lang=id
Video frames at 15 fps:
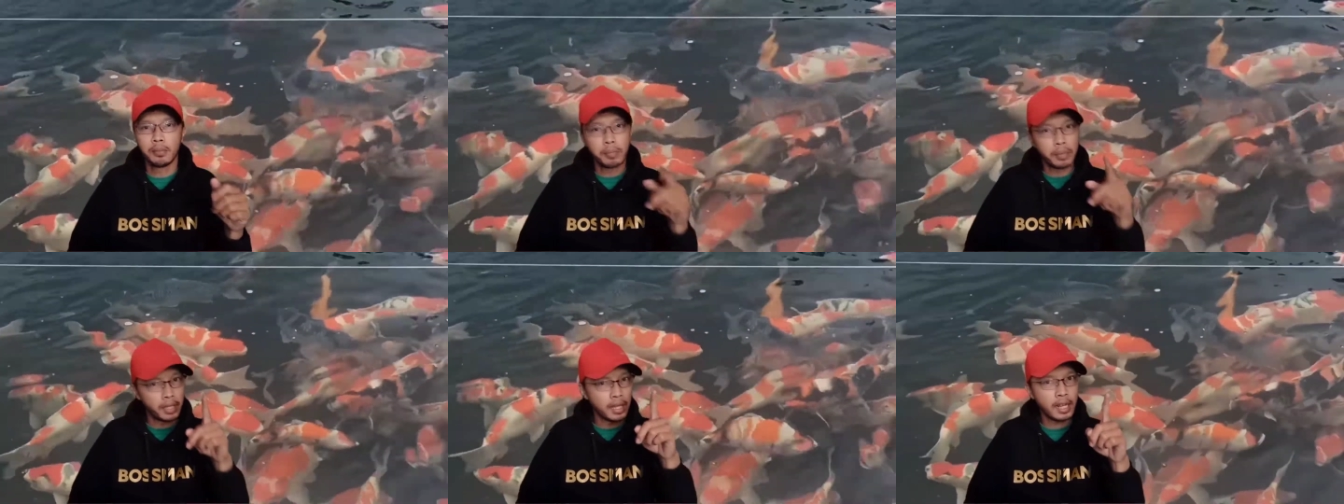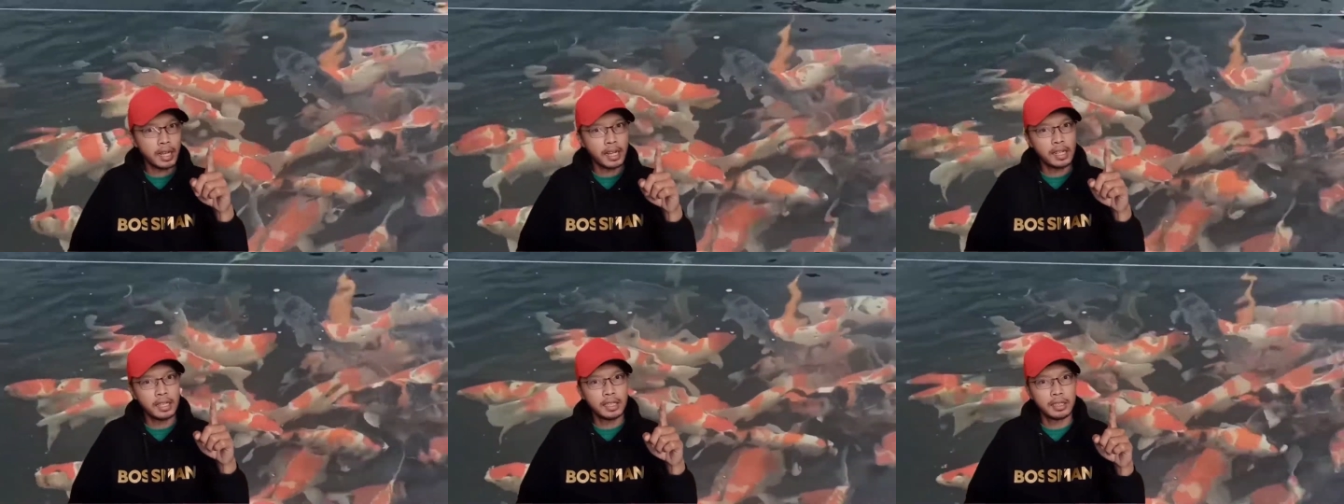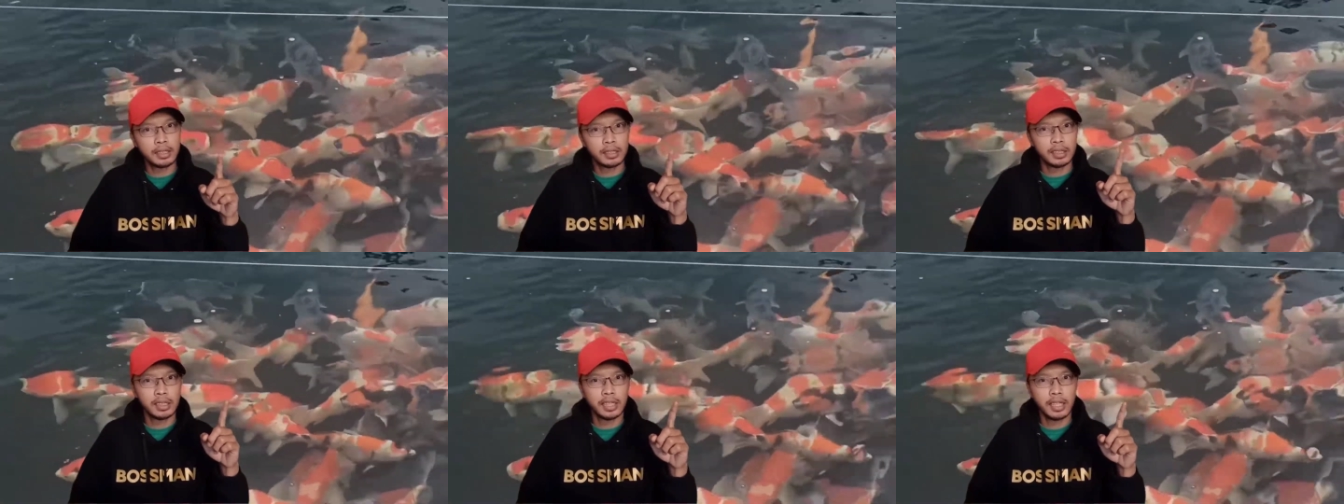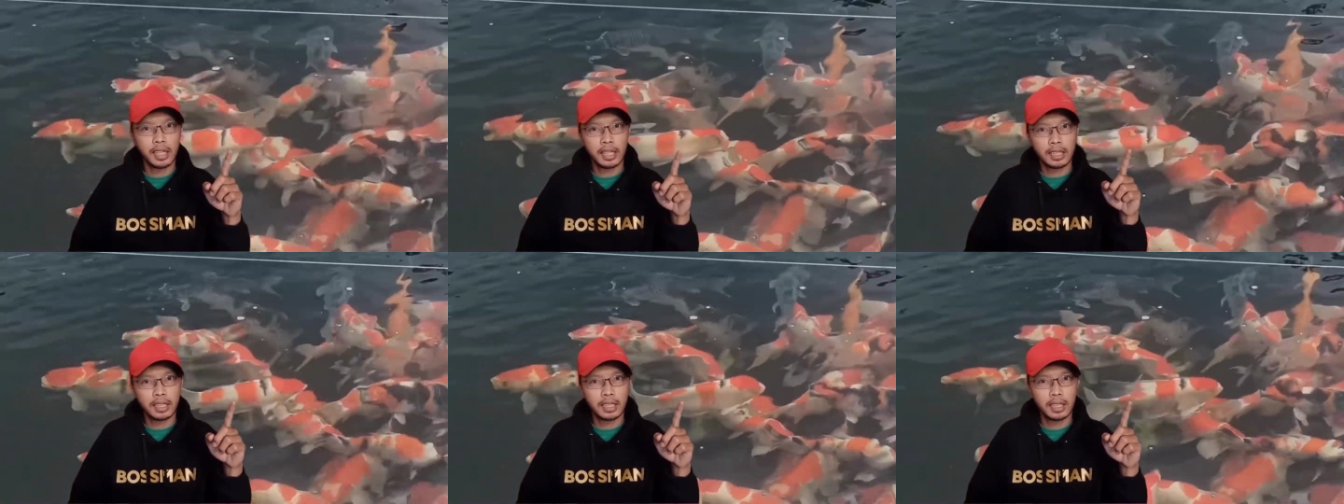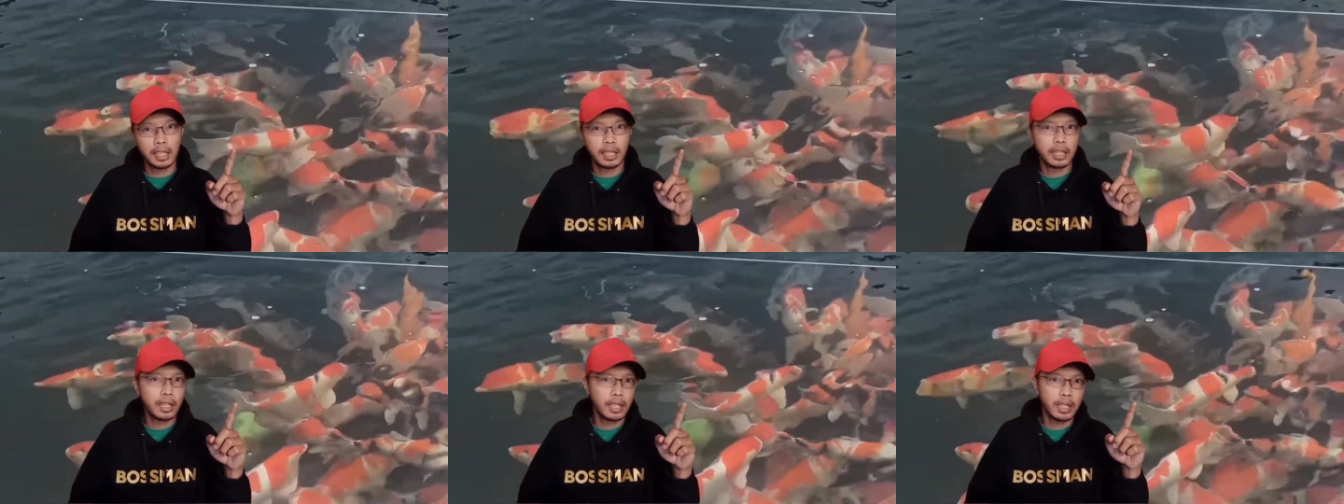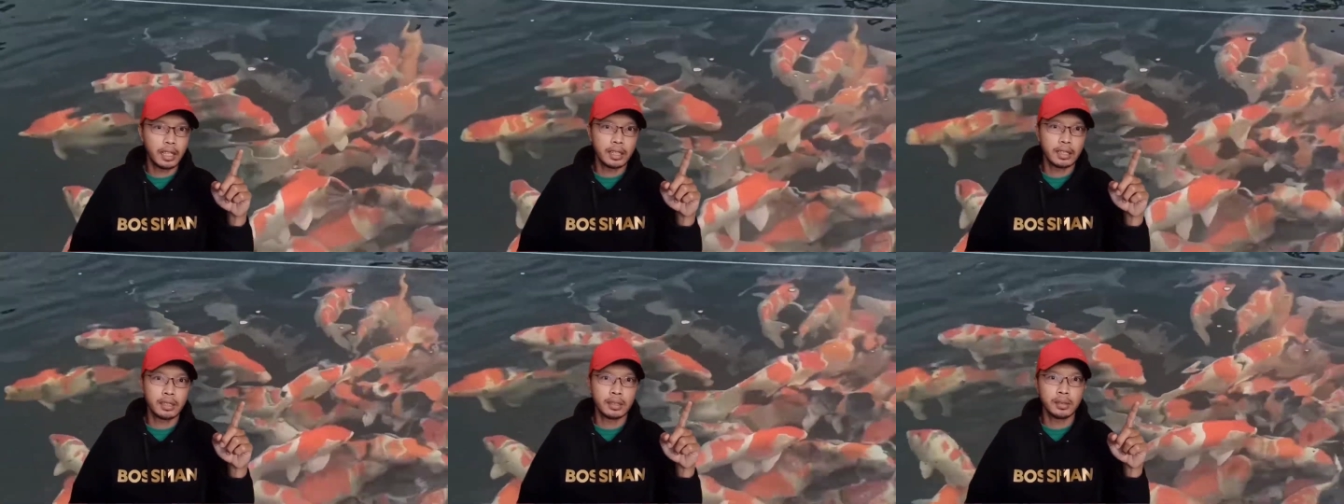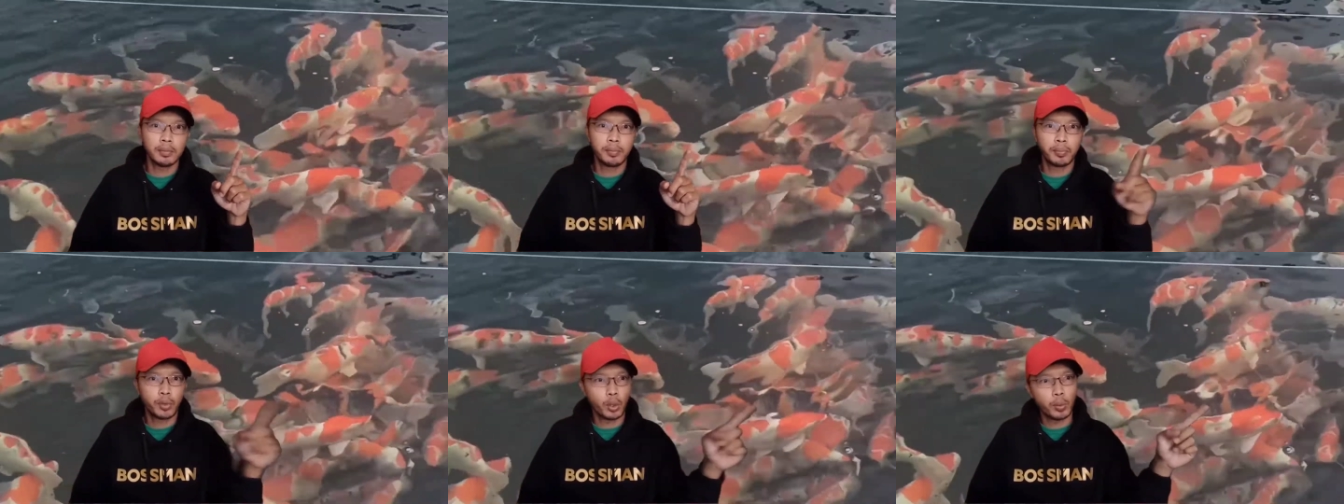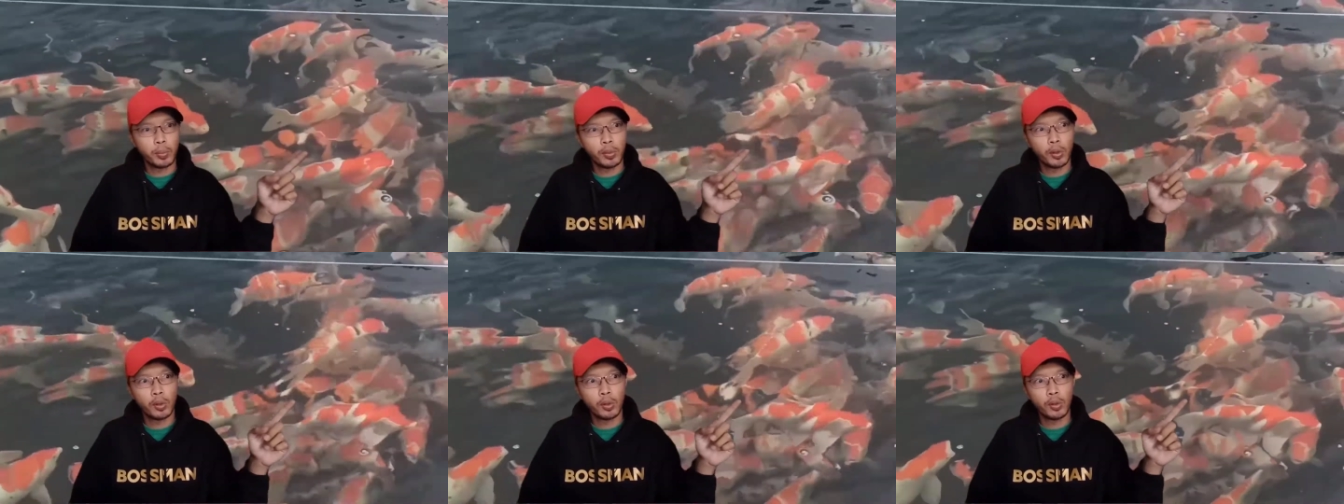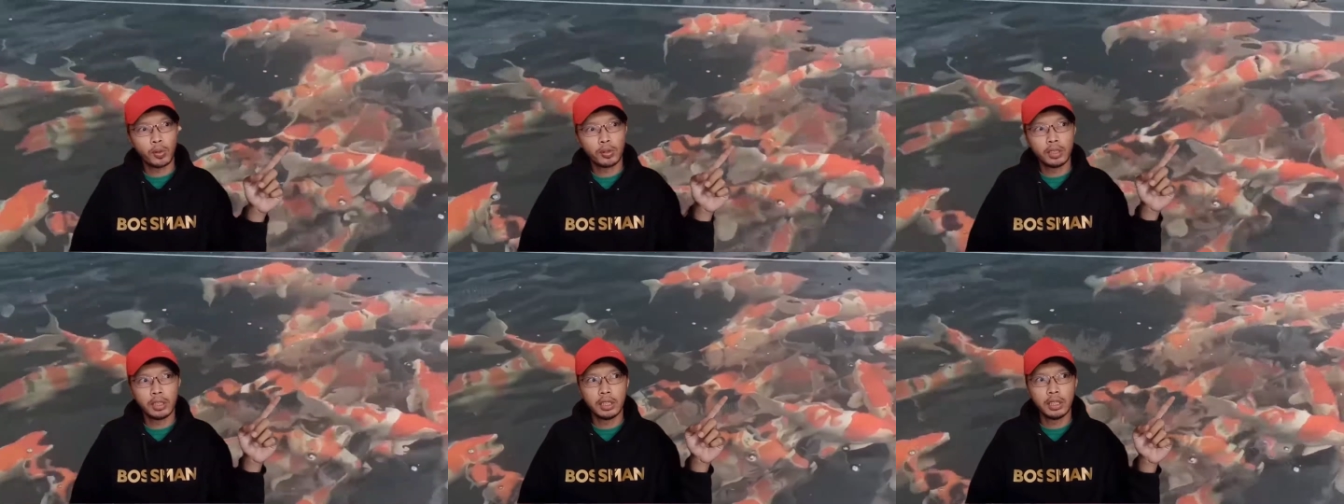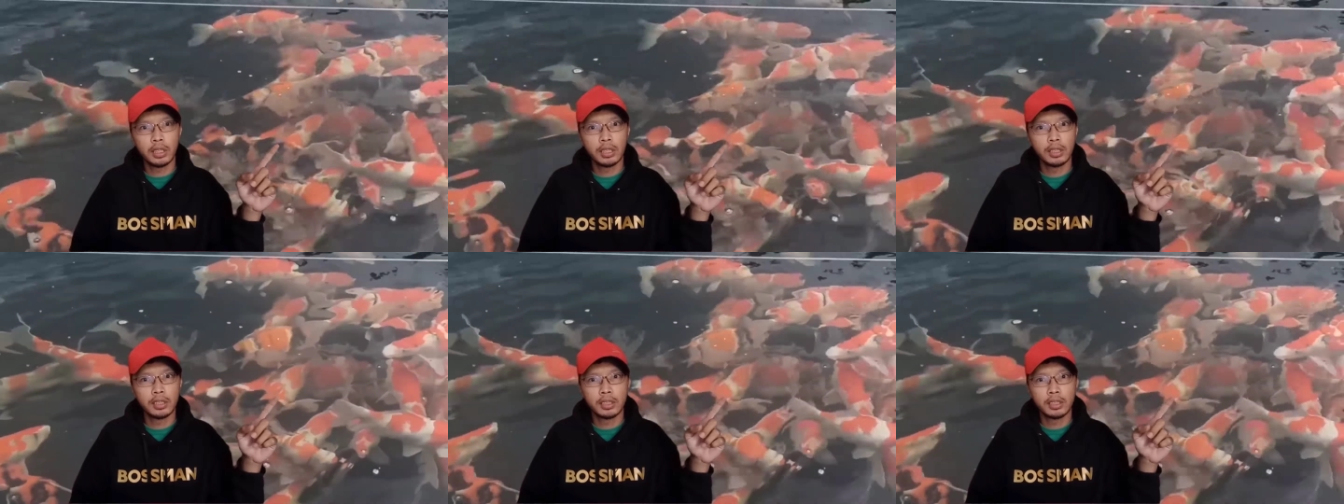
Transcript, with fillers: pernah kan lihat ada yang promo di